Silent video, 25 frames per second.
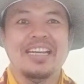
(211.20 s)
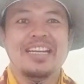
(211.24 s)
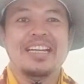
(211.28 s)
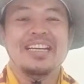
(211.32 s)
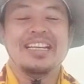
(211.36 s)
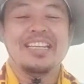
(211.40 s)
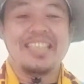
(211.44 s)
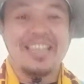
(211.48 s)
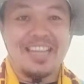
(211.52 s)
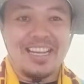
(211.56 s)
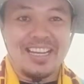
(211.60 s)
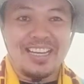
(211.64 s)

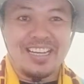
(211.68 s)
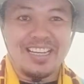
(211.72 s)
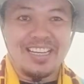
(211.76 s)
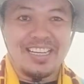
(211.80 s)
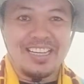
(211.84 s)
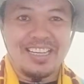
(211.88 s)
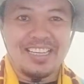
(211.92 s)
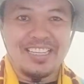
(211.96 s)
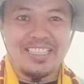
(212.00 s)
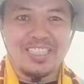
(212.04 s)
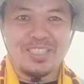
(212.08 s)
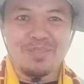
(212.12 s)

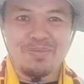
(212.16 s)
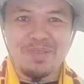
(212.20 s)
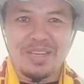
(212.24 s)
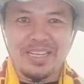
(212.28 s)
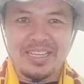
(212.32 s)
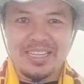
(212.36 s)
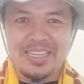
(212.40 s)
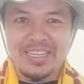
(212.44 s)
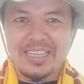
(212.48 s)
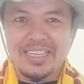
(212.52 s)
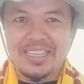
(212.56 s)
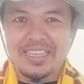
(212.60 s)
dan
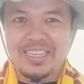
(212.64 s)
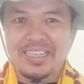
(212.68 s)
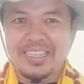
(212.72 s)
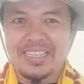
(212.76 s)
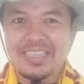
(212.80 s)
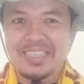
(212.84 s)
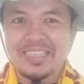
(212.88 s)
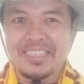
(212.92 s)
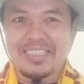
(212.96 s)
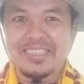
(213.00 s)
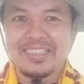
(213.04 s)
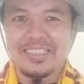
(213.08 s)

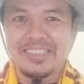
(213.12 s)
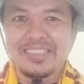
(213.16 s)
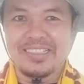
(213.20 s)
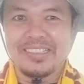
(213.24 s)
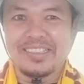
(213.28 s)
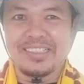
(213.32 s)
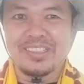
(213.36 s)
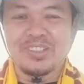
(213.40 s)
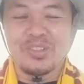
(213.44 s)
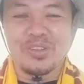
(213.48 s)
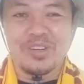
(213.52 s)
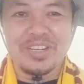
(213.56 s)
sebagai
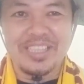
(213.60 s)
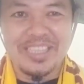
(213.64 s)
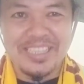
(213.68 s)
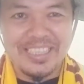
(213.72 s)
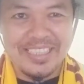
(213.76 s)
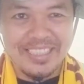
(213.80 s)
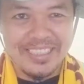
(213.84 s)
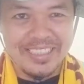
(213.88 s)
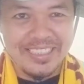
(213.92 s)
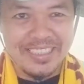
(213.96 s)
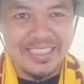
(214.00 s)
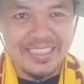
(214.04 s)
uh, tour
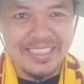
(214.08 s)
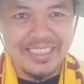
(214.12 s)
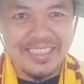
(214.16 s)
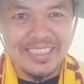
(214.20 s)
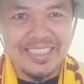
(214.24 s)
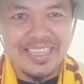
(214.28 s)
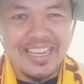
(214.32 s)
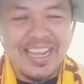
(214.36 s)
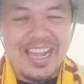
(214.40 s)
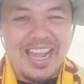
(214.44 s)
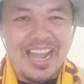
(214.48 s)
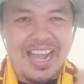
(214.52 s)
leader
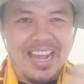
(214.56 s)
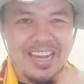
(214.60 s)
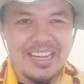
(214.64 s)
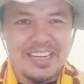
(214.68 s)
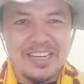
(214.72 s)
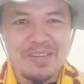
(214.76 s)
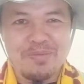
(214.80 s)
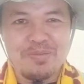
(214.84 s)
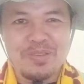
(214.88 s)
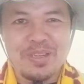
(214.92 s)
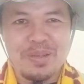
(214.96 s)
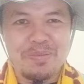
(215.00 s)

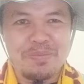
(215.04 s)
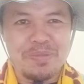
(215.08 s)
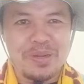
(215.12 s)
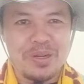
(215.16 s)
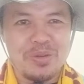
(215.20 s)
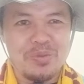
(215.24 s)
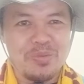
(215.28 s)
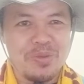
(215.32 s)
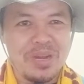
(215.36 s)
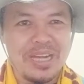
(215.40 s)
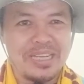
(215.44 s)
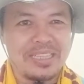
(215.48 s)
Anda punya
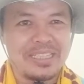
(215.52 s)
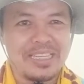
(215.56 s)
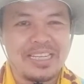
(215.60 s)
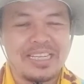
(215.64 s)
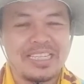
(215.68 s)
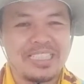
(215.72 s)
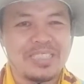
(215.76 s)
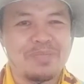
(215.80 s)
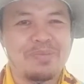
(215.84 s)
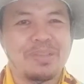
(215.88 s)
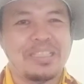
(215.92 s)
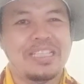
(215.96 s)
peluang dan
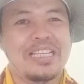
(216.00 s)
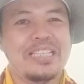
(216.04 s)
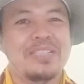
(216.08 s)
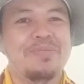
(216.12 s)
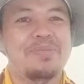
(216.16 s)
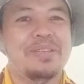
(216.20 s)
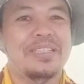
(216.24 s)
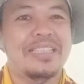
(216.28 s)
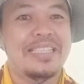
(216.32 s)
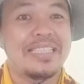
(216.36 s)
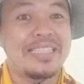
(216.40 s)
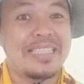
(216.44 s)
kesempatan
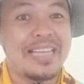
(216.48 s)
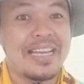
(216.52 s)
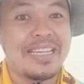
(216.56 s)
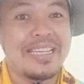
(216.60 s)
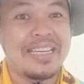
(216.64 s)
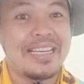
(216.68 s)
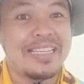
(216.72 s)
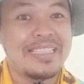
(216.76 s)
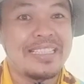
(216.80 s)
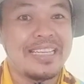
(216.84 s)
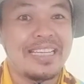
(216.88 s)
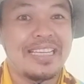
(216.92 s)
seperti
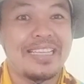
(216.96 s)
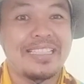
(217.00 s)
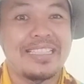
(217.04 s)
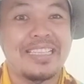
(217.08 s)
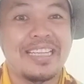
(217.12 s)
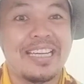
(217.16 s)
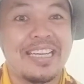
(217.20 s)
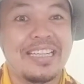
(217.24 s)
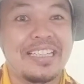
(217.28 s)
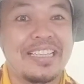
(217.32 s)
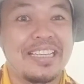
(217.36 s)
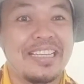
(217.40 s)
saya
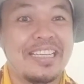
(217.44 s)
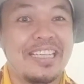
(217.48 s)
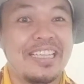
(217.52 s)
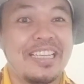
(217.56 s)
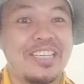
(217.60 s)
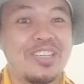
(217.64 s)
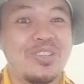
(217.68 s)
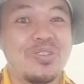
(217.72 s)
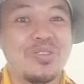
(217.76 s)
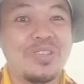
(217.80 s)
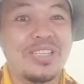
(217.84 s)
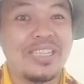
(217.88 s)
jalan-jalan
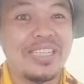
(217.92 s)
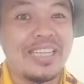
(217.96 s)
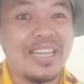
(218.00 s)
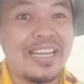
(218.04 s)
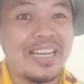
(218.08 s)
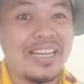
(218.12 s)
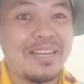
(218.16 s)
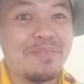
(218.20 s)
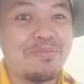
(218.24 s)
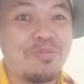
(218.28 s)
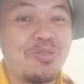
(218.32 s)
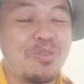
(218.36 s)
keliling
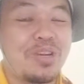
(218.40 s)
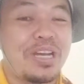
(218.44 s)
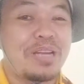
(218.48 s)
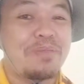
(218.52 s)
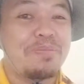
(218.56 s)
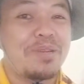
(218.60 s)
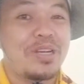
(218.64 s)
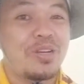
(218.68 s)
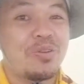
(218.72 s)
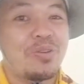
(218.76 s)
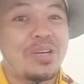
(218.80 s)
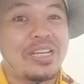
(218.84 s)
dunia bukan
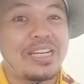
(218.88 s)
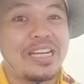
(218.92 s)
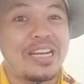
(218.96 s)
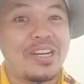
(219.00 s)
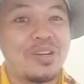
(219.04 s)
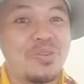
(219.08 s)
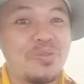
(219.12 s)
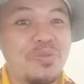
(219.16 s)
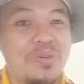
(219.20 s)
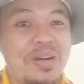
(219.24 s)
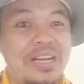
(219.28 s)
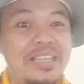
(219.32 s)
mengeluarkan
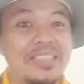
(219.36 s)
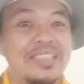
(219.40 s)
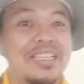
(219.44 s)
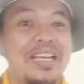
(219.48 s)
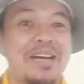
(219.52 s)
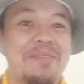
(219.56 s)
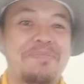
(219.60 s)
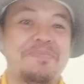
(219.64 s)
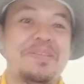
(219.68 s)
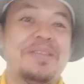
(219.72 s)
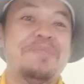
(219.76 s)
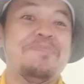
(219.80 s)
uang
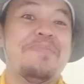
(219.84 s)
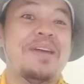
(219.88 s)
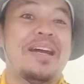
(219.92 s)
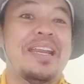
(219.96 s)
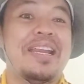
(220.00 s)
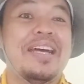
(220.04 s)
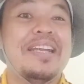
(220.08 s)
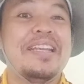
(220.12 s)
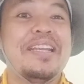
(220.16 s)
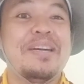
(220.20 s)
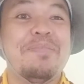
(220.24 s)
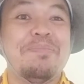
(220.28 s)
tapi
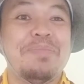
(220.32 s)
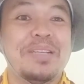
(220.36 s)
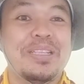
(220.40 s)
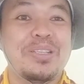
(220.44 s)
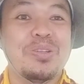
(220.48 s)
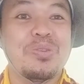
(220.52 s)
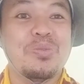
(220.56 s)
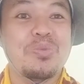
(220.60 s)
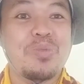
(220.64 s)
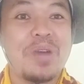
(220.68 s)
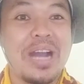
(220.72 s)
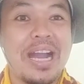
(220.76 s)
malah dapat
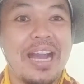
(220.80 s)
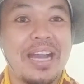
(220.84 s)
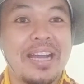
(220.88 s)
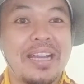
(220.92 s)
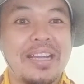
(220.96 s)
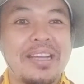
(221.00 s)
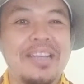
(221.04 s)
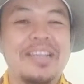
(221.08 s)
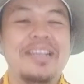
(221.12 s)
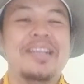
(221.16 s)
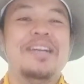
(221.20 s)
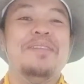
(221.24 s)
uang
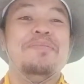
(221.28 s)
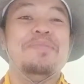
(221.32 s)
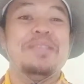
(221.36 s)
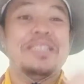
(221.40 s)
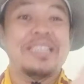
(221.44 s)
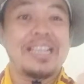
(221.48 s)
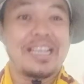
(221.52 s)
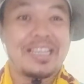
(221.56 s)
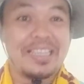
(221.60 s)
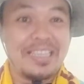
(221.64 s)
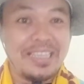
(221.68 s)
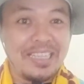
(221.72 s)

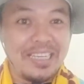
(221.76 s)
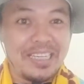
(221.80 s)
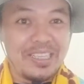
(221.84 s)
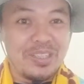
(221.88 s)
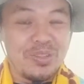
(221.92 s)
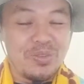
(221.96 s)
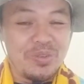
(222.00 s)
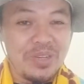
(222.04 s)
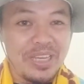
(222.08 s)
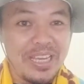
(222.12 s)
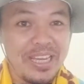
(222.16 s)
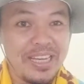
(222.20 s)
bisa keliling
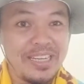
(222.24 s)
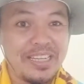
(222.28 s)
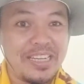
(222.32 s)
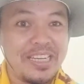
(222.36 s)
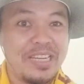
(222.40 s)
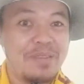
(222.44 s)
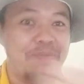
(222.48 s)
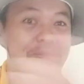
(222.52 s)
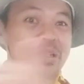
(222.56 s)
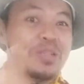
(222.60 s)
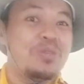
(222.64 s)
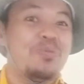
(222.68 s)
dunia dan
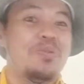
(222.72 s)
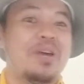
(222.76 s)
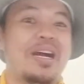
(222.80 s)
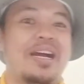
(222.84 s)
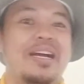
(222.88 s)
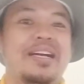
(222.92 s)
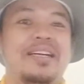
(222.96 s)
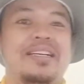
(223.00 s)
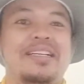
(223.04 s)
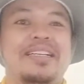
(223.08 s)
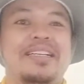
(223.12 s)
dapat uang